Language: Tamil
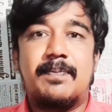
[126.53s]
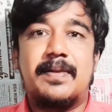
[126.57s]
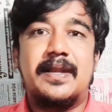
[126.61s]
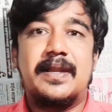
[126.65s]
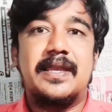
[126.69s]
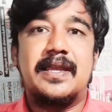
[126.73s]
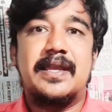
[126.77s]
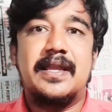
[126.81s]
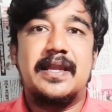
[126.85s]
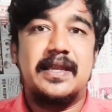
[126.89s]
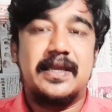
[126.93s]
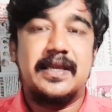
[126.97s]

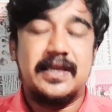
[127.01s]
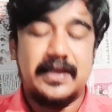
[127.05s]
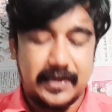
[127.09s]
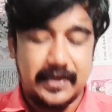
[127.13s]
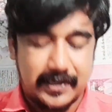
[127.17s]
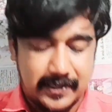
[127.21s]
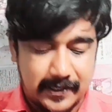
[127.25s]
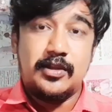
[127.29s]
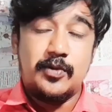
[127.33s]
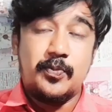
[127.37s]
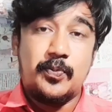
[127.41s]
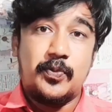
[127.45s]
பணிகளில்
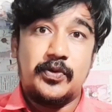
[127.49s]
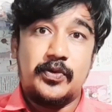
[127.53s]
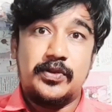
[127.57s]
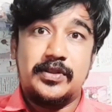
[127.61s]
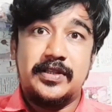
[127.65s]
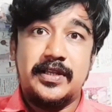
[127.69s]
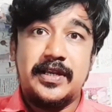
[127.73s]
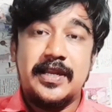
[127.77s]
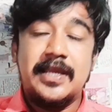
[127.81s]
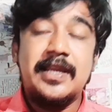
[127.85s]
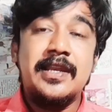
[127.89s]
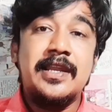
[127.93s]
இருக்கு இப்போ
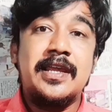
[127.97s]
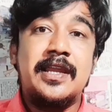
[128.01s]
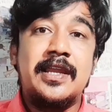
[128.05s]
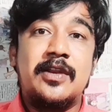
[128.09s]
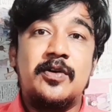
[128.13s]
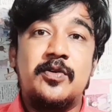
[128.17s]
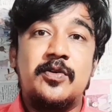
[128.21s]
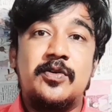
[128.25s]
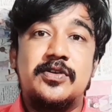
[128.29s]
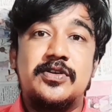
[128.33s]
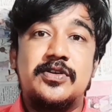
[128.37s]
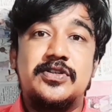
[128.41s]
திடீர்னு
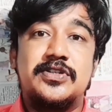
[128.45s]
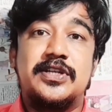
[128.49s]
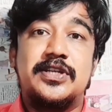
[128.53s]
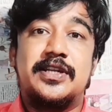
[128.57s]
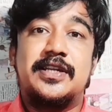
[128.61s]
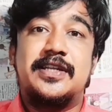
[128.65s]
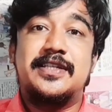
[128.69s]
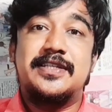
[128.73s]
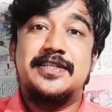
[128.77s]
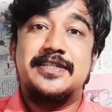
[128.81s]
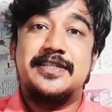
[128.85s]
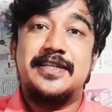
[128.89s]
என்ன ஒரு
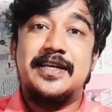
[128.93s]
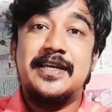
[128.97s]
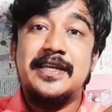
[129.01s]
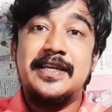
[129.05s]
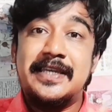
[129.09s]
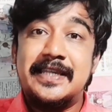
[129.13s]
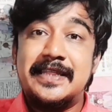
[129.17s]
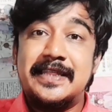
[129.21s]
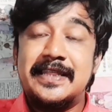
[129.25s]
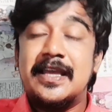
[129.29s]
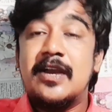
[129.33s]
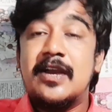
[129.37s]
விஷயம் இருந்துச்சுன்னா
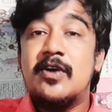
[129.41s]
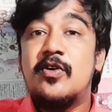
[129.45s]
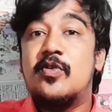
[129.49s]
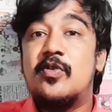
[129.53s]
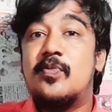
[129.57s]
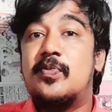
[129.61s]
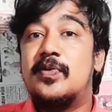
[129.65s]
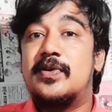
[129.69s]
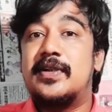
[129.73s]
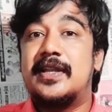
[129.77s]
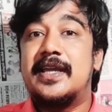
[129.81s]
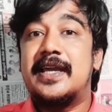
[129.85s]

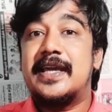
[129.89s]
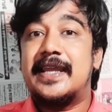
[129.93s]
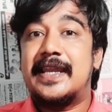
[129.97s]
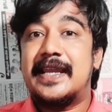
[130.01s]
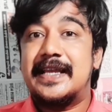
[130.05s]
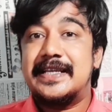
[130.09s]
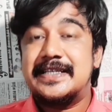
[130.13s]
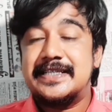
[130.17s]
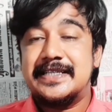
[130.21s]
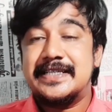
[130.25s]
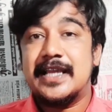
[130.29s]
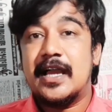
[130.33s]
இந்தியாவுக்கு போட்டியா
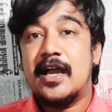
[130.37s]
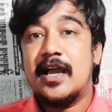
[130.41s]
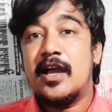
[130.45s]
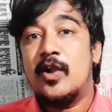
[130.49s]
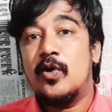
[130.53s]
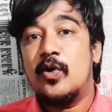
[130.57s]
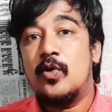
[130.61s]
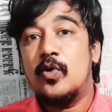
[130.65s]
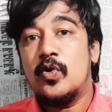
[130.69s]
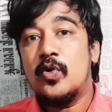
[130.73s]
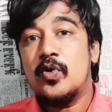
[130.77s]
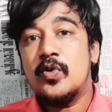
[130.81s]
ரஷ்யா
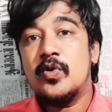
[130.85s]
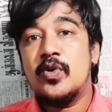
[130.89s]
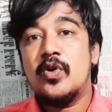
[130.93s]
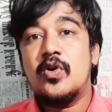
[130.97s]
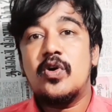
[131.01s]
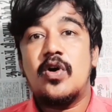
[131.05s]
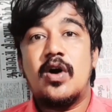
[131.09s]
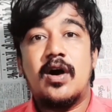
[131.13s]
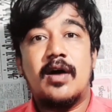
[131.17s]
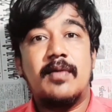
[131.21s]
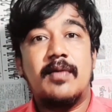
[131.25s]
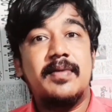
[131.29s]

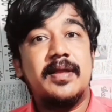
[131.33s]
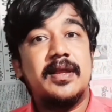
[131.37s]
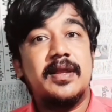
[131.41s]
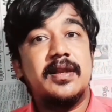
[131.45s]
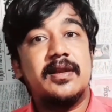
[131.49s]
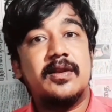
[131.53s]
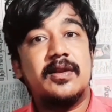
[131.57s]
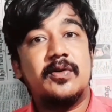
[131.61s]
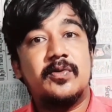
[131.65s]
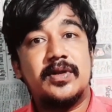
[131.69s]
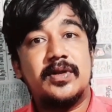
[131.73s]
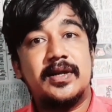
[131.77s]
லூனோ
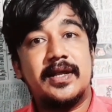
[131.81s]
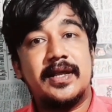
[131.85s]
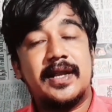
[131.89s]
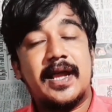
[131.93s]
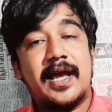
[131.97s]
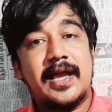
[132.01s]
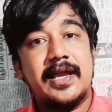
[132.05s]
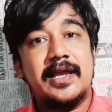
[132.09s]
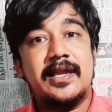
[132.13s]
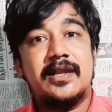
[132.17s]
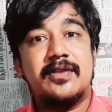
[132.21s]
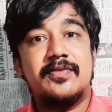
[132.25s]
அப்படின்ற ஒரு
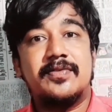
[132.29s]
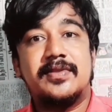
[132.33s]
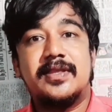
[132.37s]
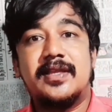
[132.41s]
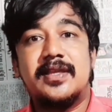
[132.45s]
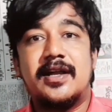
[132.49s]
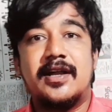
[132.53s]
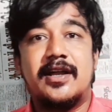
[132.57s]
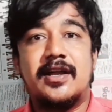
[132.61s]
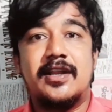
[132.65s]
ராக்கெட்டை வந்து அங்கே